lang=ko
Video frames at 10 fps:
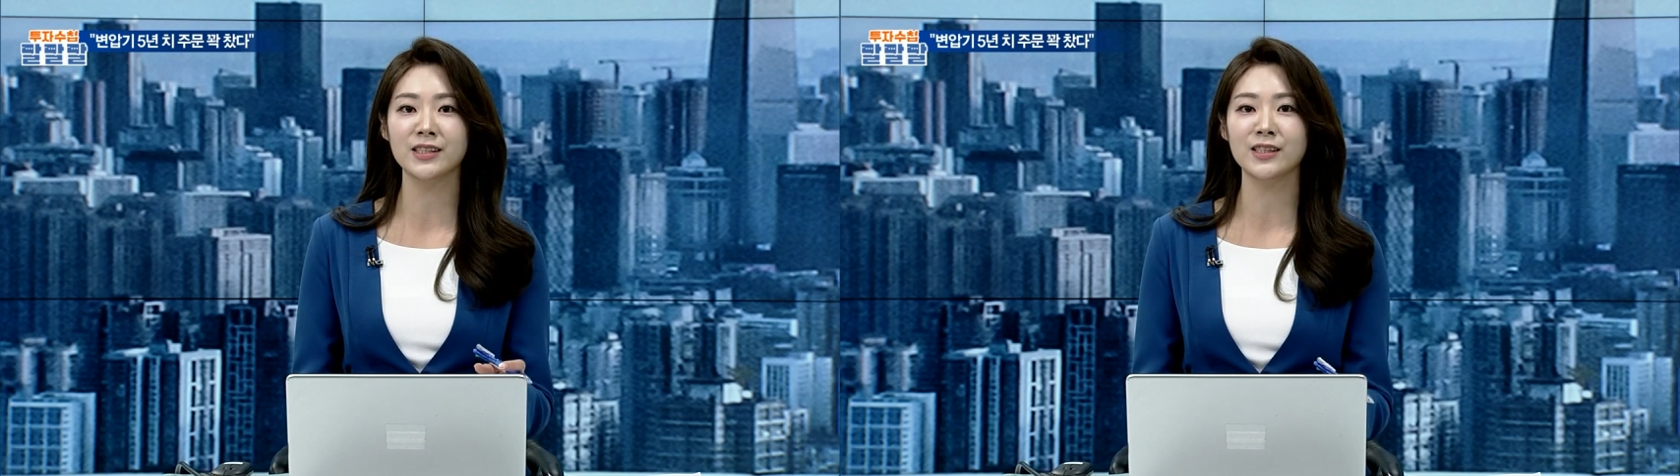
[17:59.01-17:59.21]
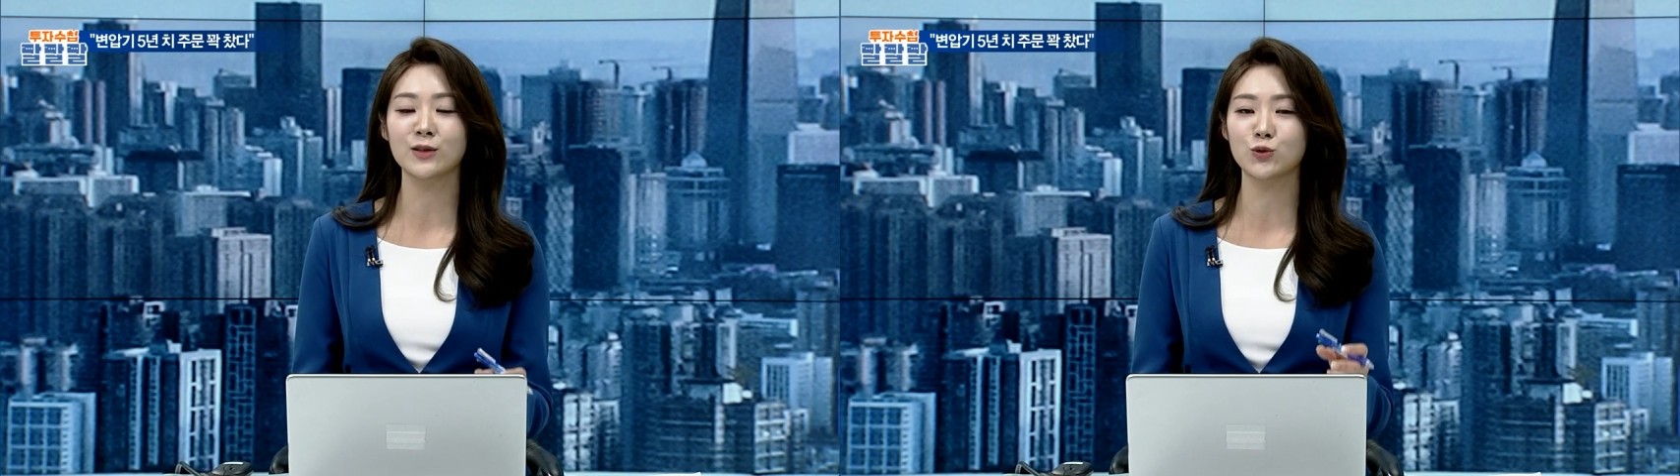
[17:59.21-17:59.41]

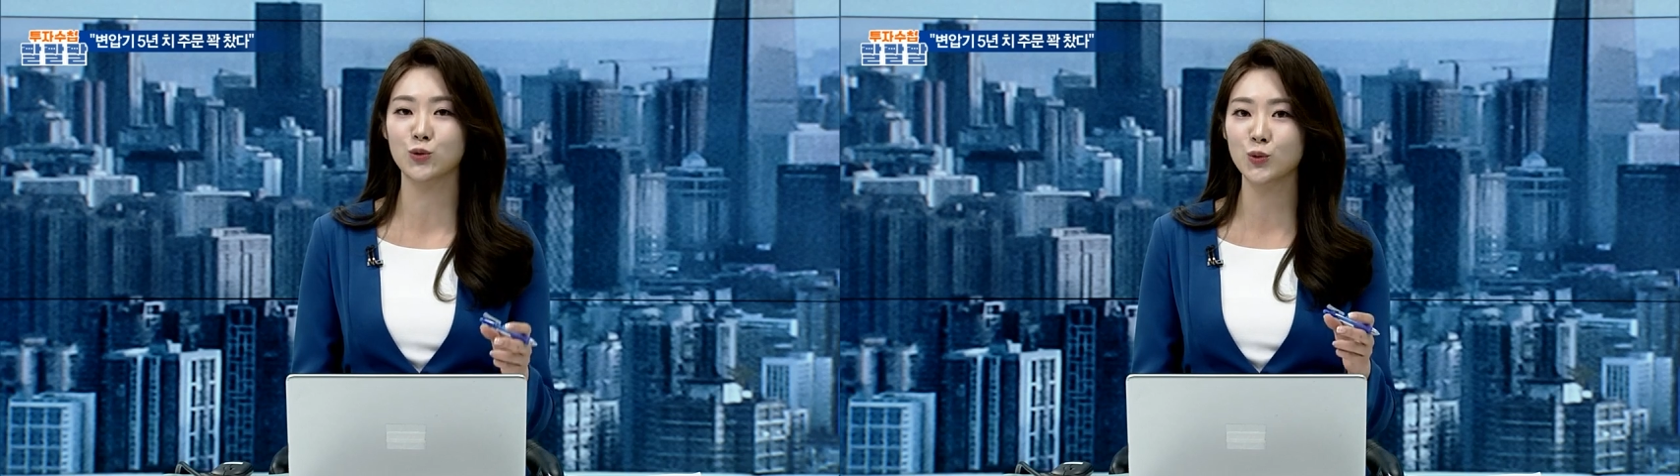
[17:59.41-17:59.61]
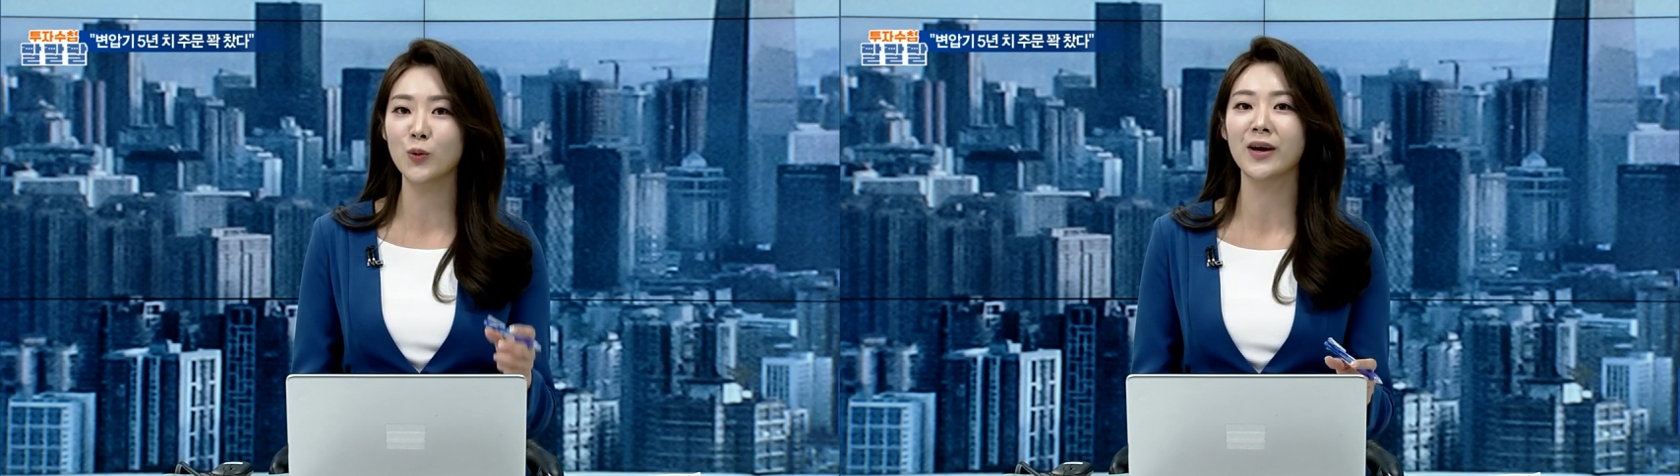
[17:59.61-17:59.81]
시장을
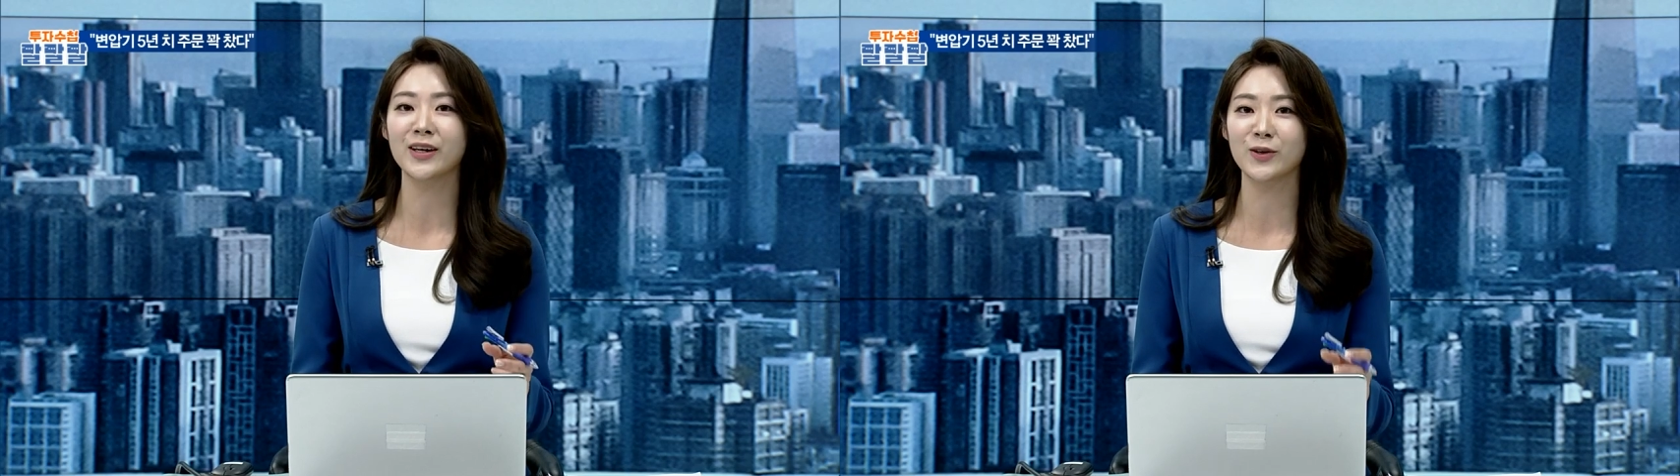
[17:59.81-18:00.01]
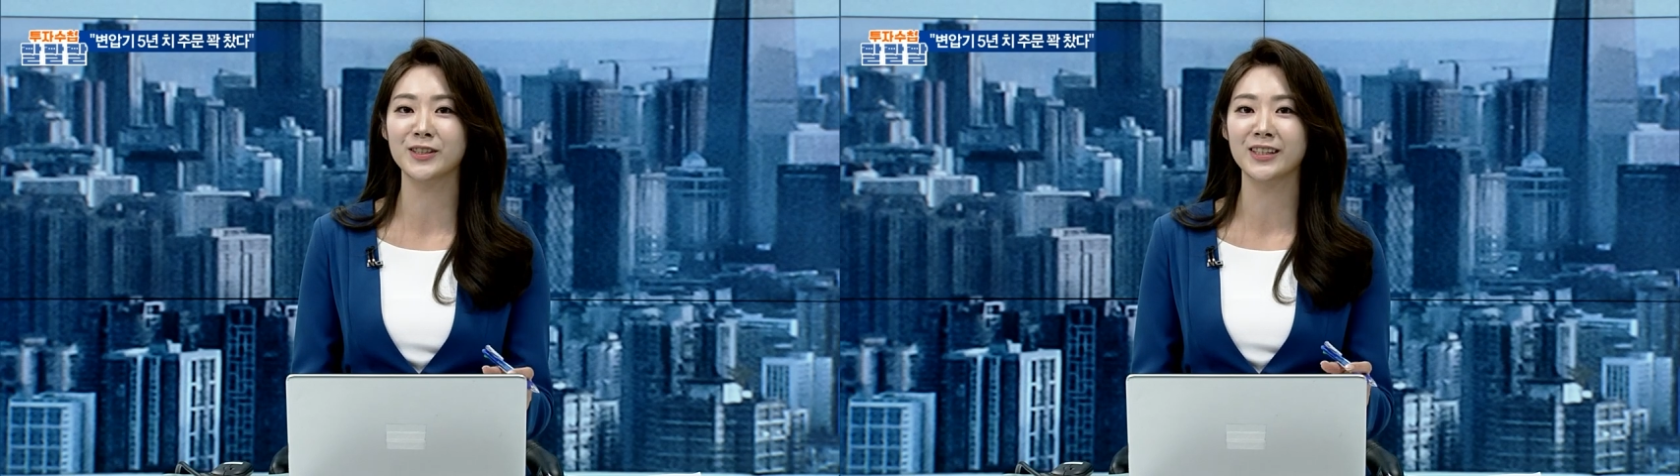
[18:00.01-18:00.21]

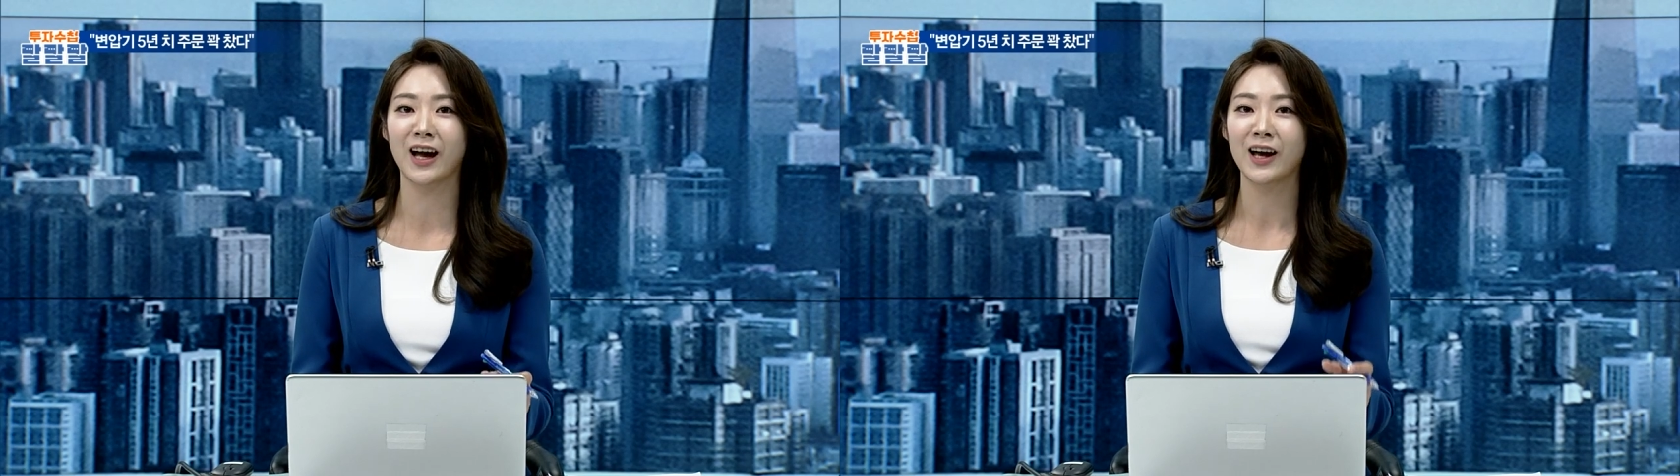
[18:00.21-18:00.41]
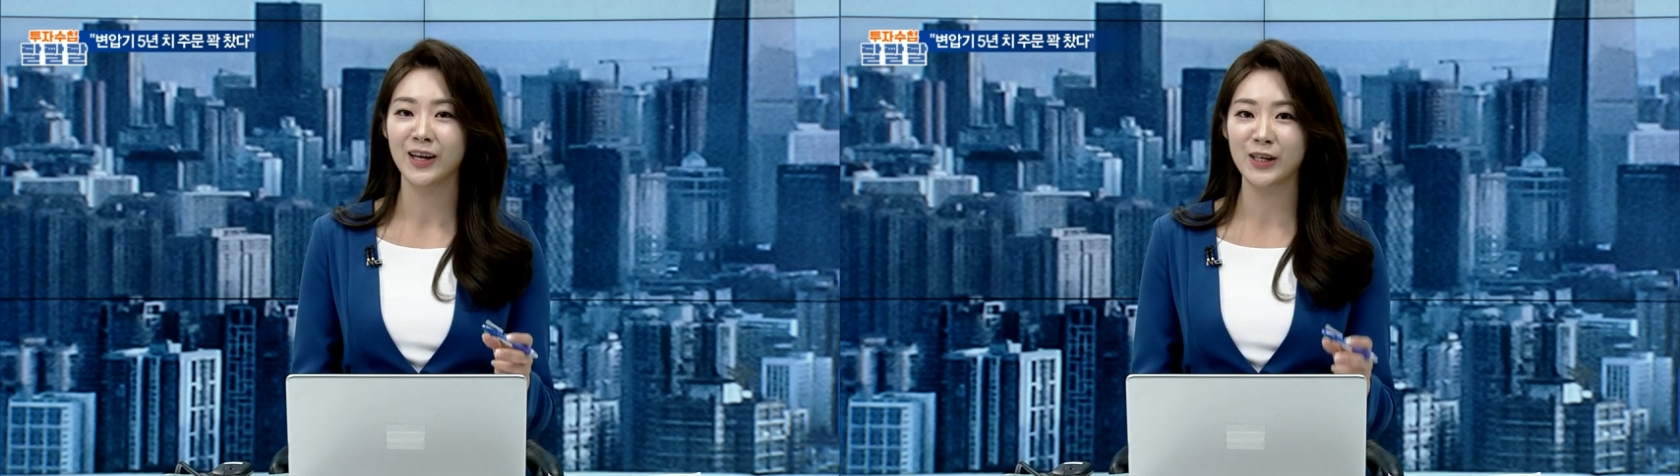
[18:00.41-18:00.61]
주도할 것이다.